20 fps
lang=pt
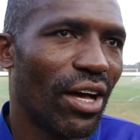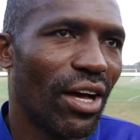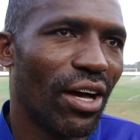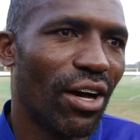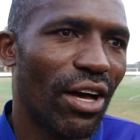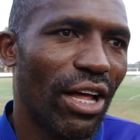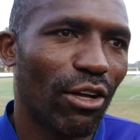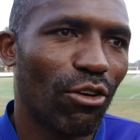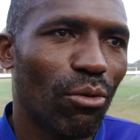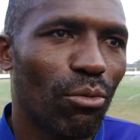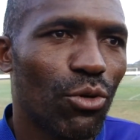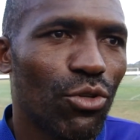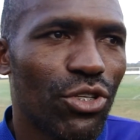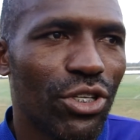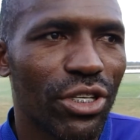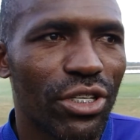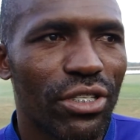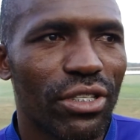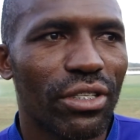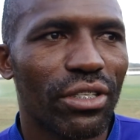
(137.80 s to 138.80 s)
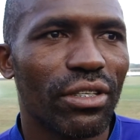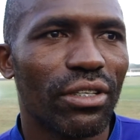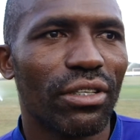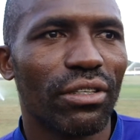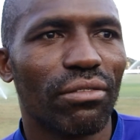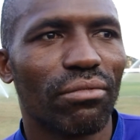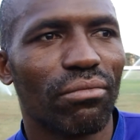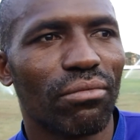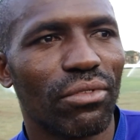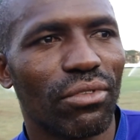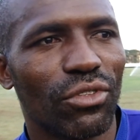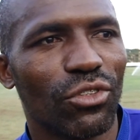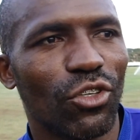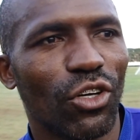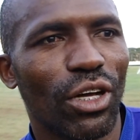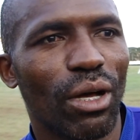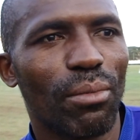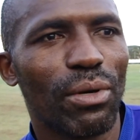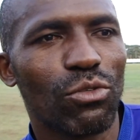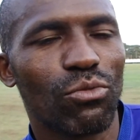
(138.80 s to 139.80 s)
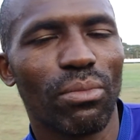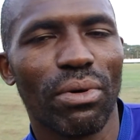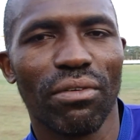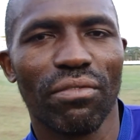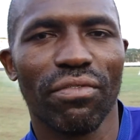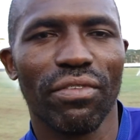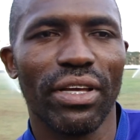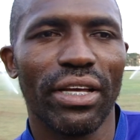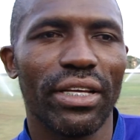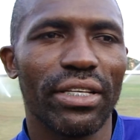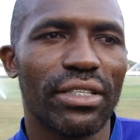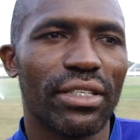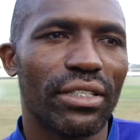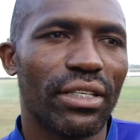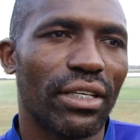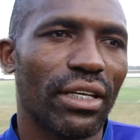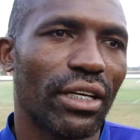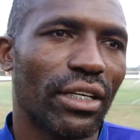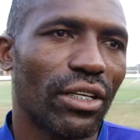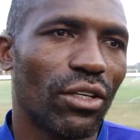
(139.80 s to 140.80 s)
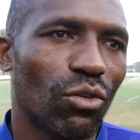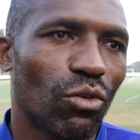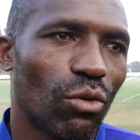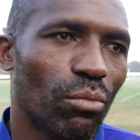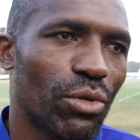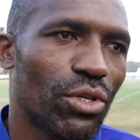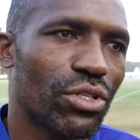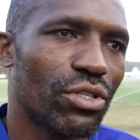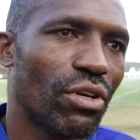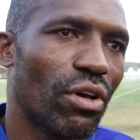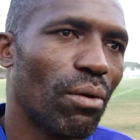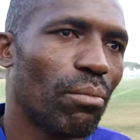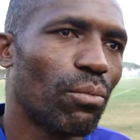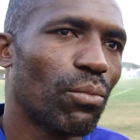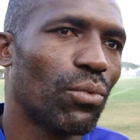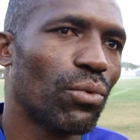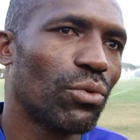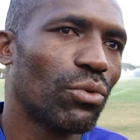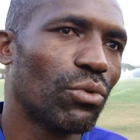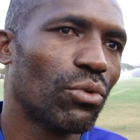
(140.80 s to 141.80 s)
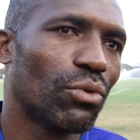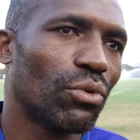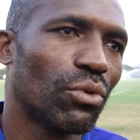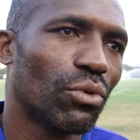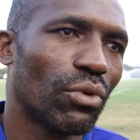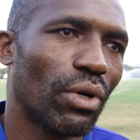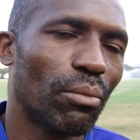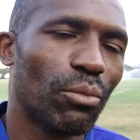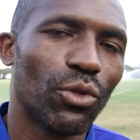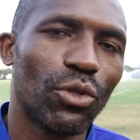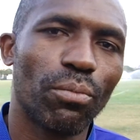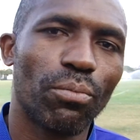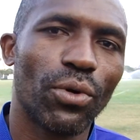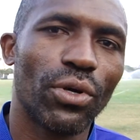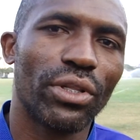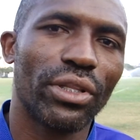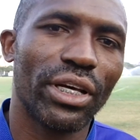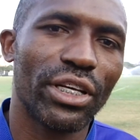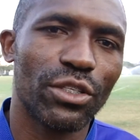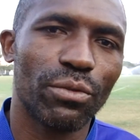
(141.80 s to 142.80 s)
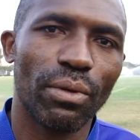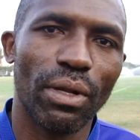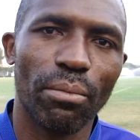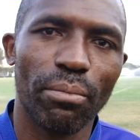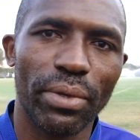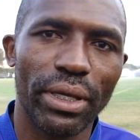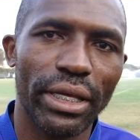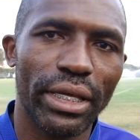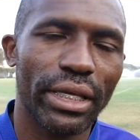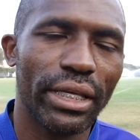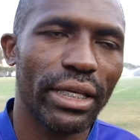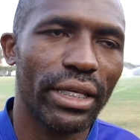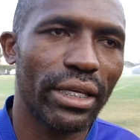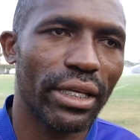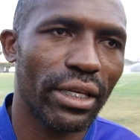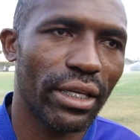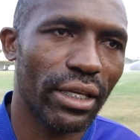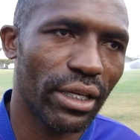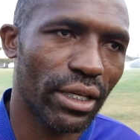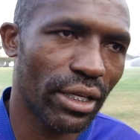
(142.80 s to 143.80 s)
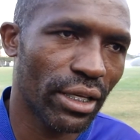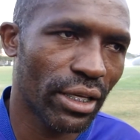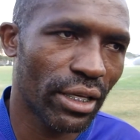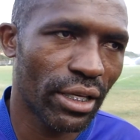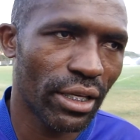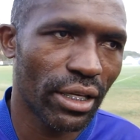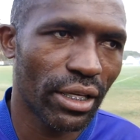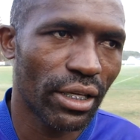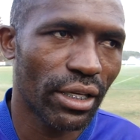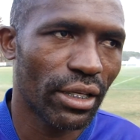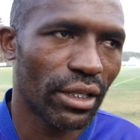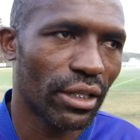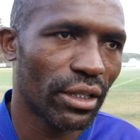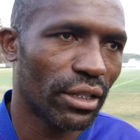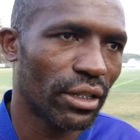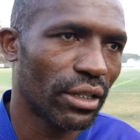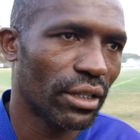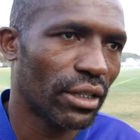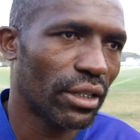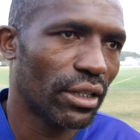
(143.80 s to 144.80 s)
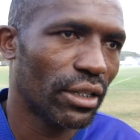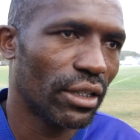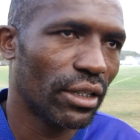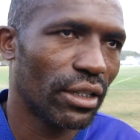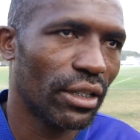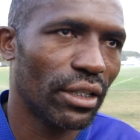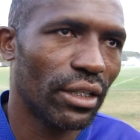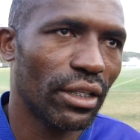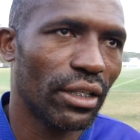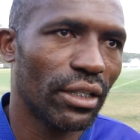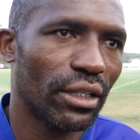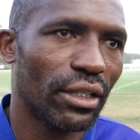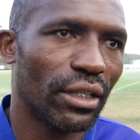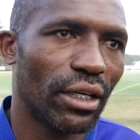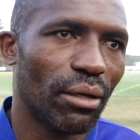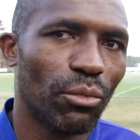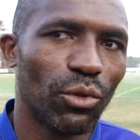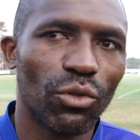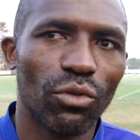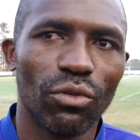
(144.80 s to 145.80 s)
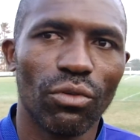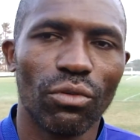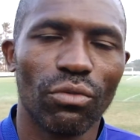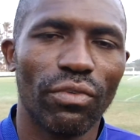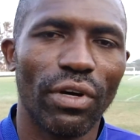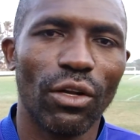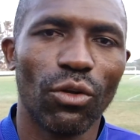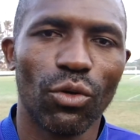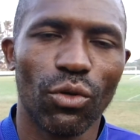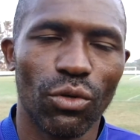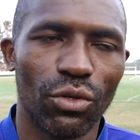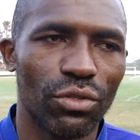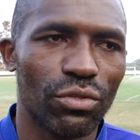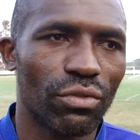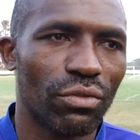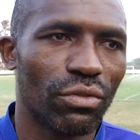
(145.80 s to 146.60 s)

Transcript: É, como eu disse, jogar mais uma vez aqui no comercial é muito, é muito importante para mim e, e é muito valoroso.